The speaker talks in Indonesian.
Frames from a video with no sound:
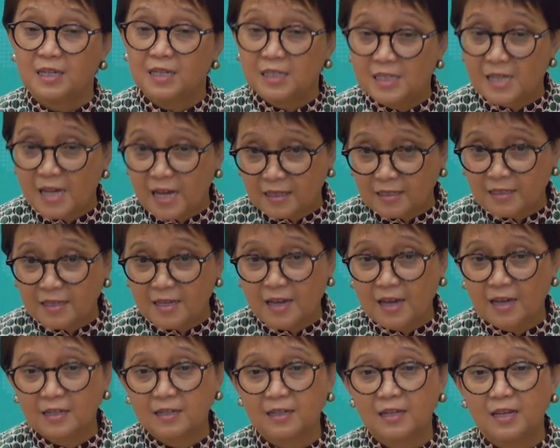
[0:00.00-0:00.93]
Di
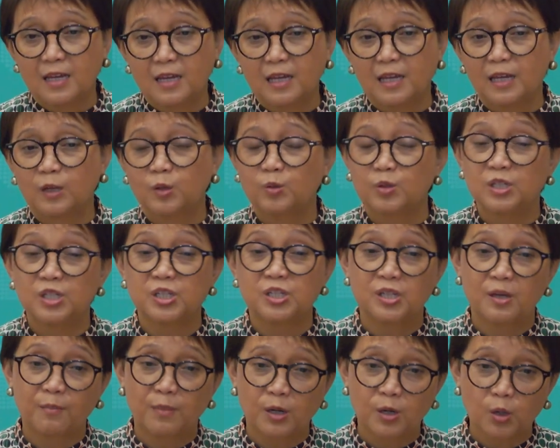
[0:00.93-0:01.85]
ASEAN,
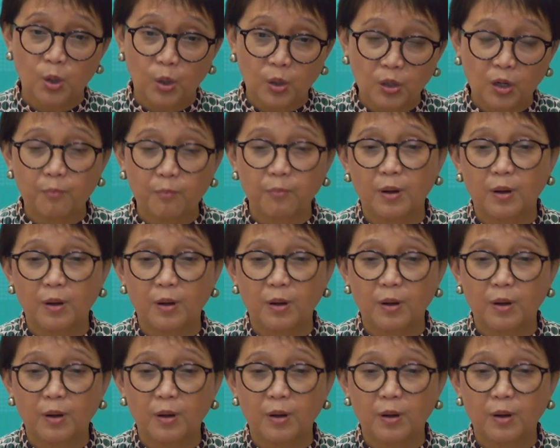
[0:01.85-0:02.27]
Indonesia mendorong